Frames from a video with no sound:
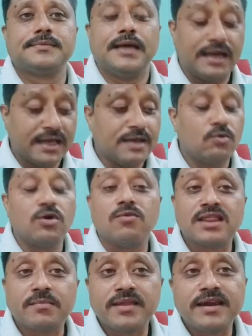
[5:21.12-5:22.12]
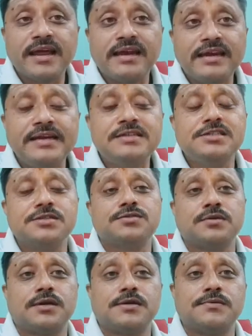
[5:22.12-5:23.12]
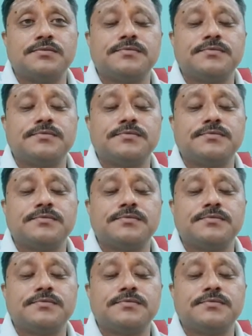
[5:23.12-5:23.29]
అలాగే ఒక వంద మందిని ఆయన లీడ్ చేస్తున్నాడు